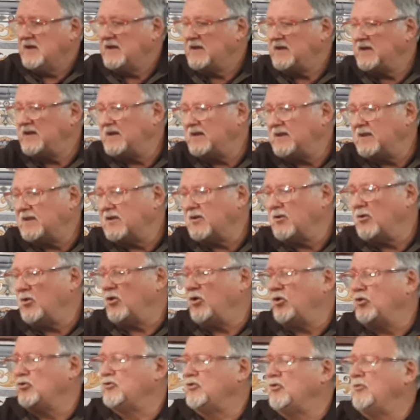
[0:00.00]
Y
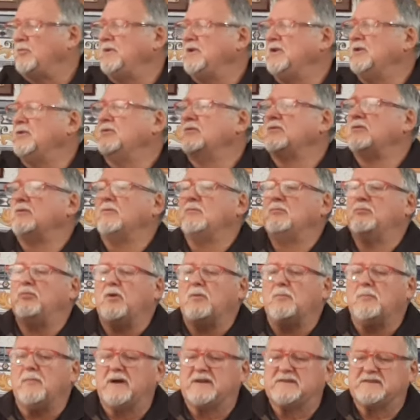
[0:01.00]
otro vino,
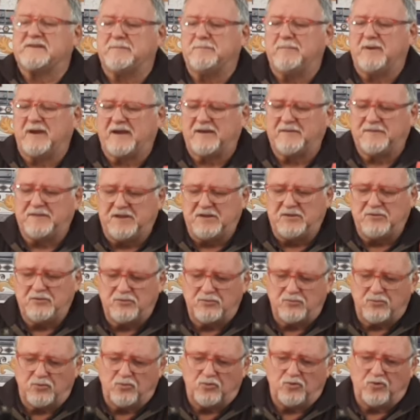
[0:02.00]
pues más
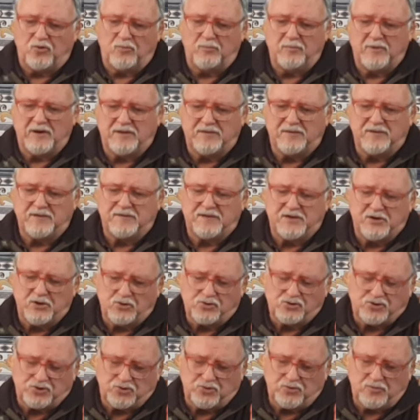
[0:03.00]
envejecido, un
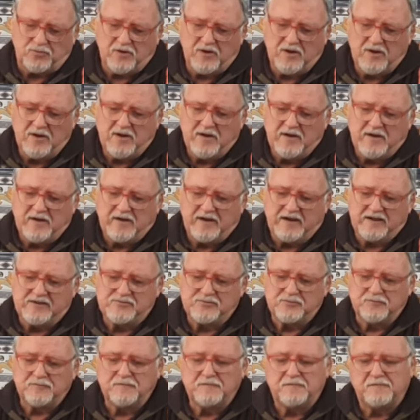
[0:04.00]
2018, que
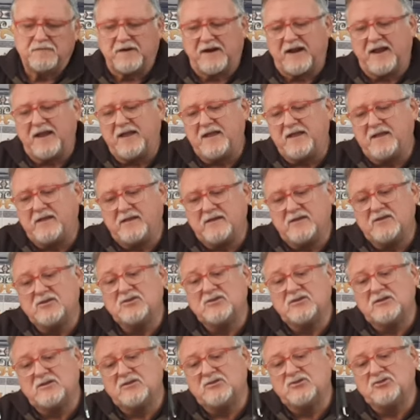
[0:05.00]
es un Frei
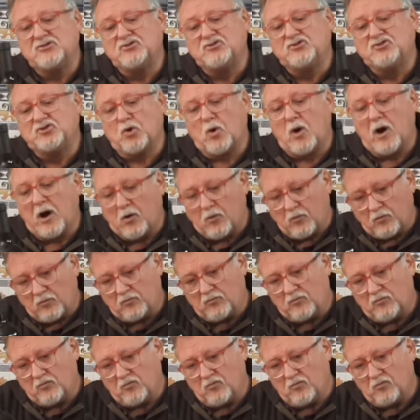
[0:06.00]

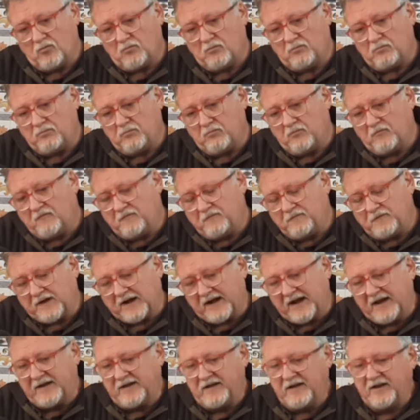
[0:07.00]
João, un
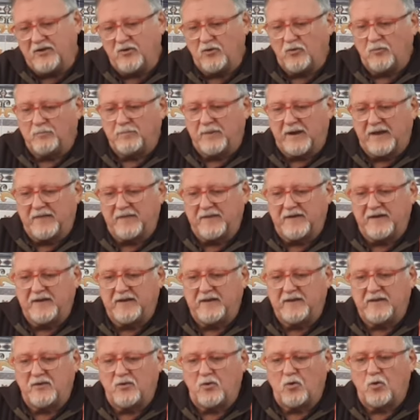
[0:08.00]
fraile o
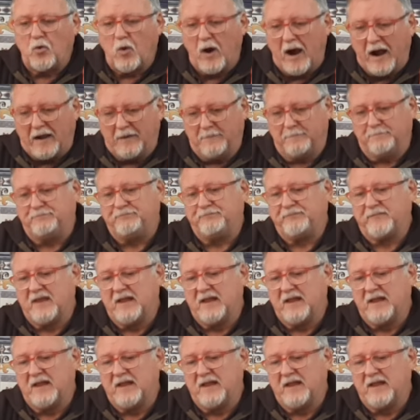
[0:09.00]
padre Juan.